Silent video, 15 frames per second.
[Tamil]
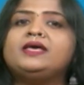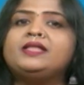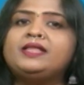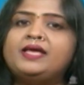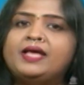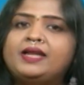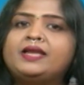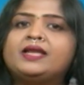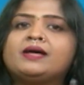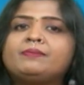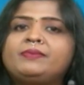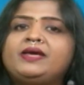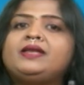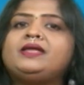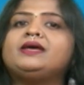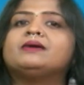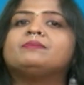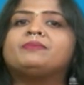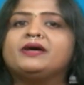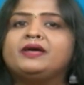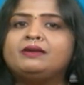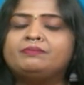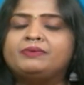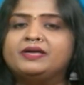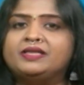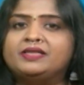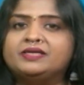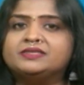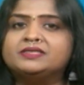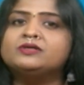இது எல்லாமே நீங்கள்
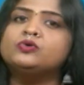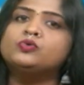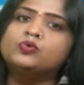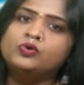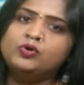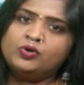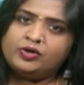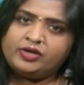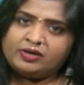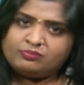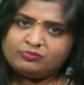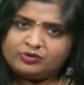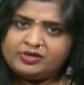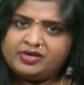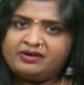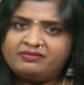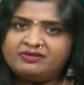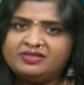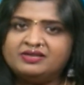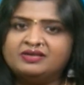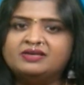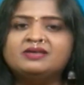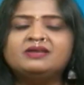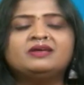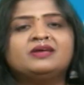பயன்படுத்திட்டு உங்களுடைய முன்னேற்றத்துக்கு